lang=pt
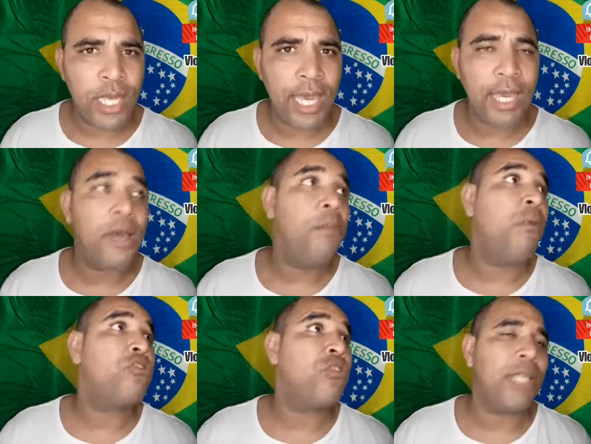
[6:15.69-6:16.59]
Quem?
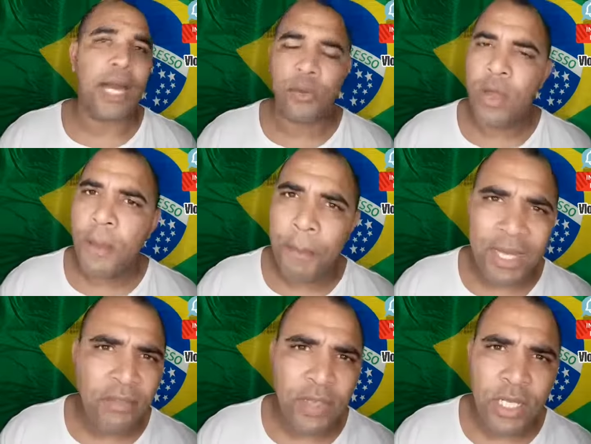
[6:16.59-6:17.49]
Bolsonaro.
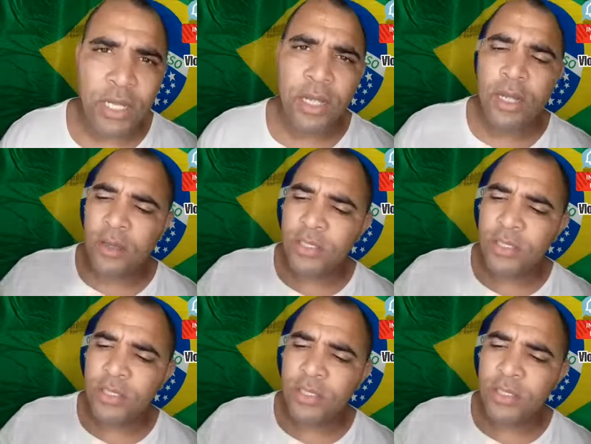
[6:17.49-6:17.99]
Maravilha.